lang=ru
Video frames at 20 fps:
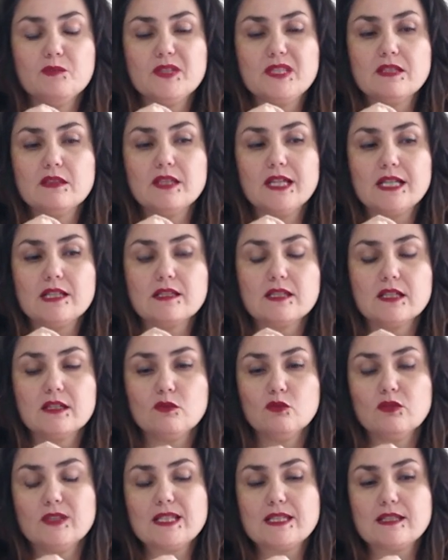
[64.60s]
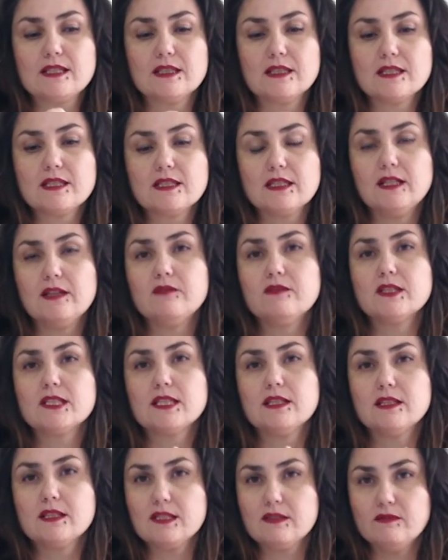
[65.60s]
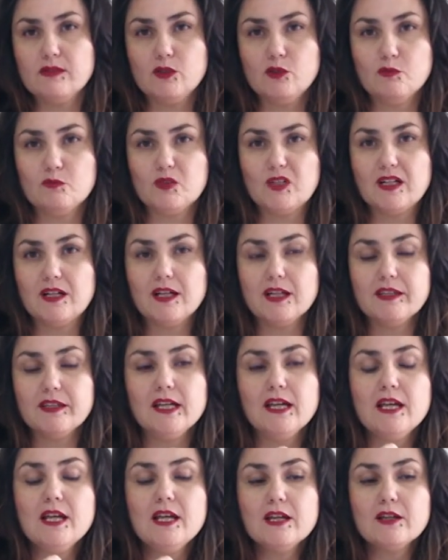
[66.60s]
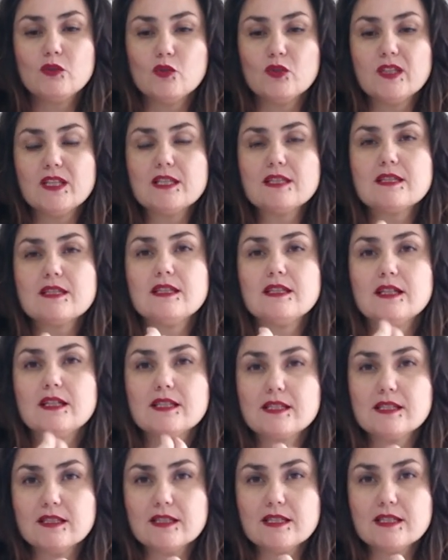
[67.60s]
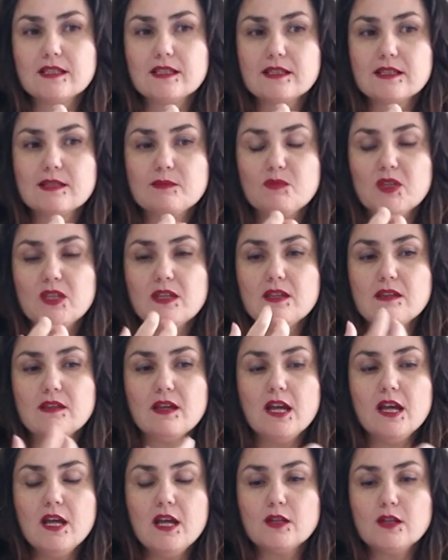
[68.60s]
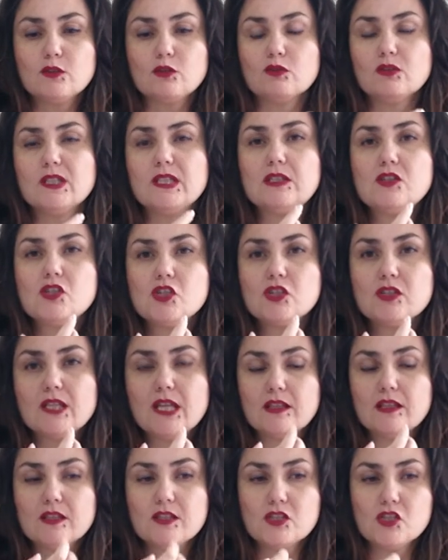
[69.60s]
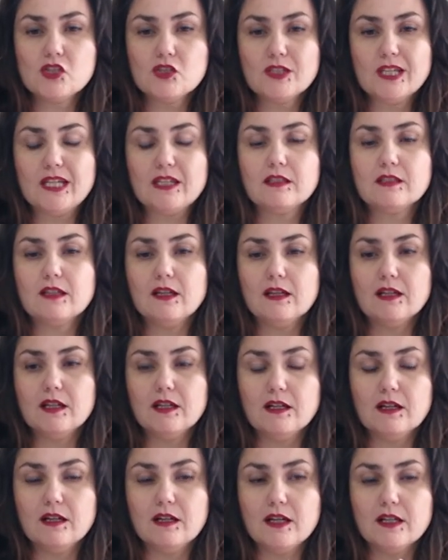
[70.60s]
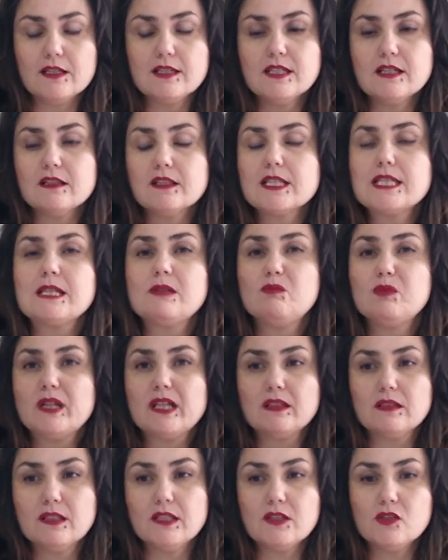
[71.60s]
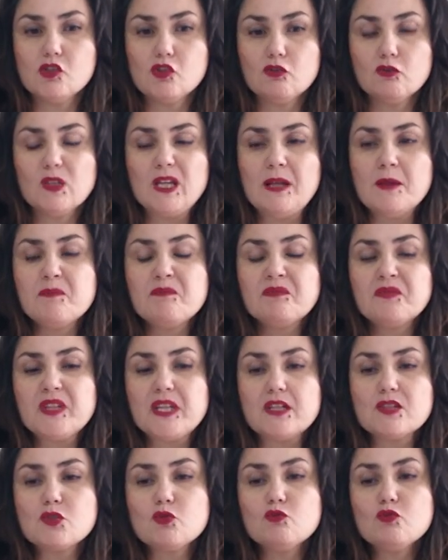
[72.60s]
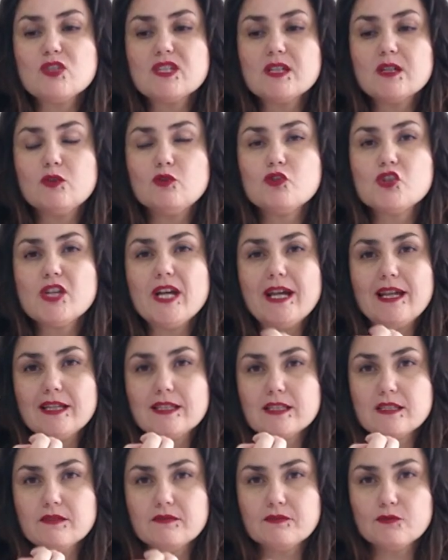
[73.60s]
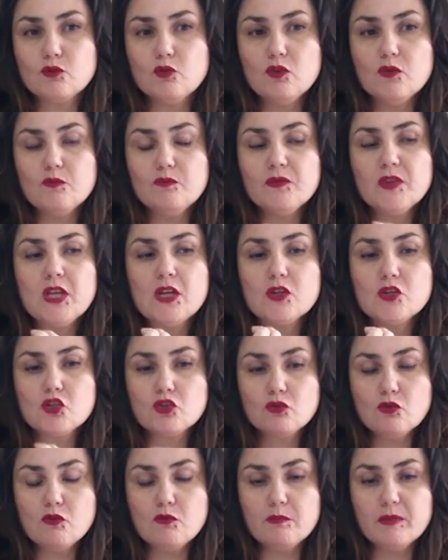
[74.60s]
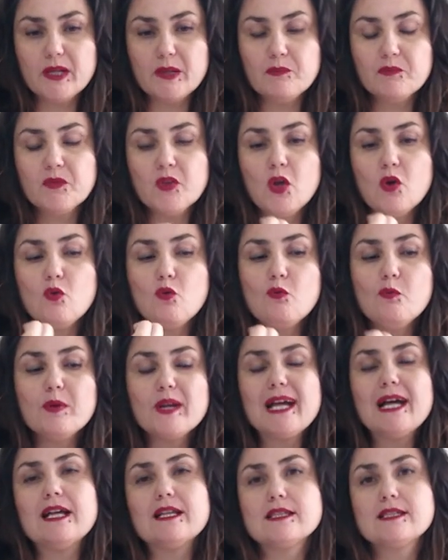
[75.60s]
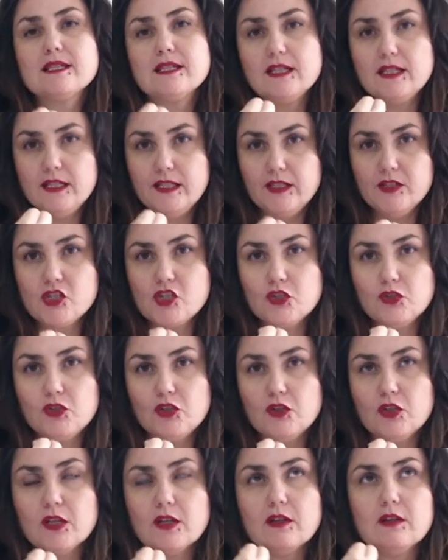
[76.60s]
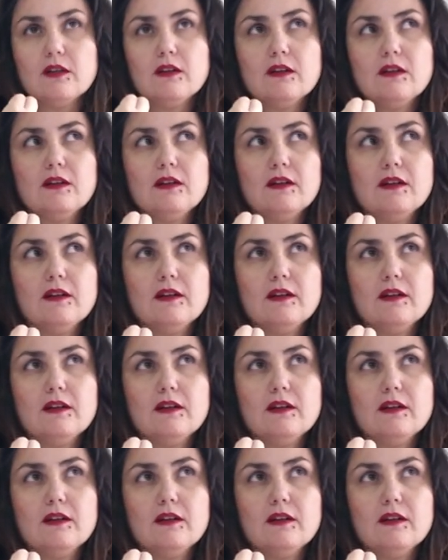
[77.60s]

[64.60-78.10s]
к медитации. Кто-то настраивается на своем дыхании, кто-то настраивается на сердцебиение, кто-то начинает, начинает делать обратный отчет. Суть заключается в том, чтобы убрать лишнюю э,